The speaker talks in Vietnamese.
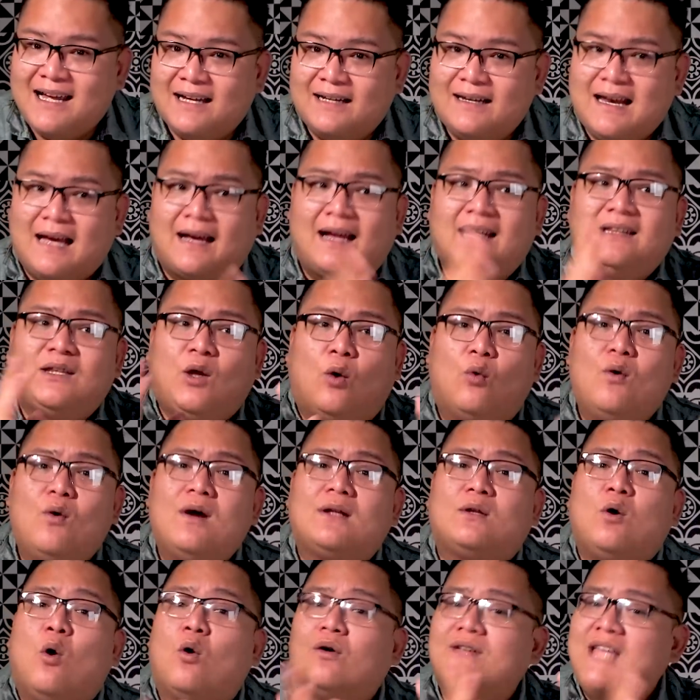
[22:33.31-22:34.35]
là cái tủ đó
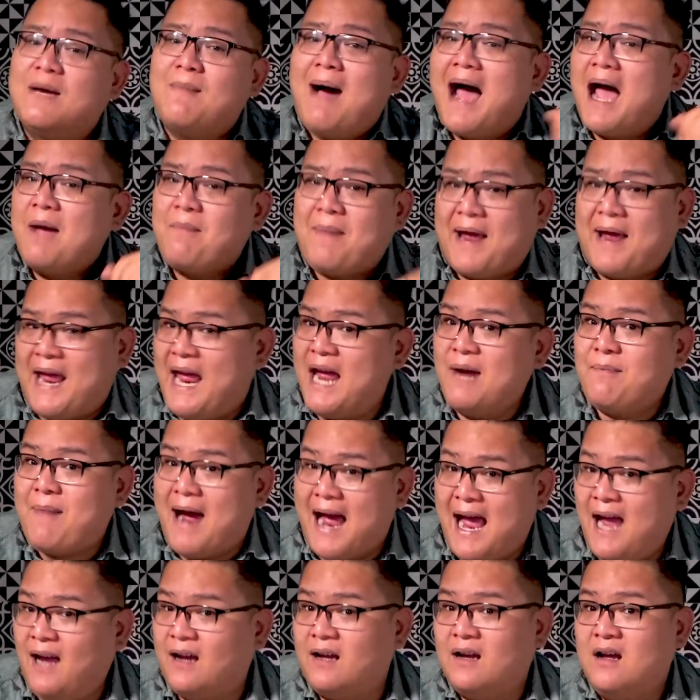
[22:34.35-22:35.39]
thuộc về ba mẹ
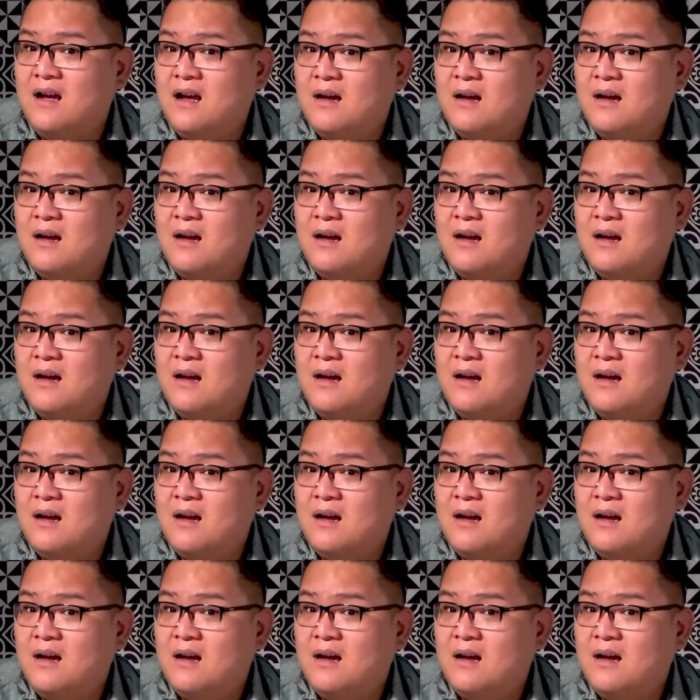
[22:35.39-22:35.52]
mà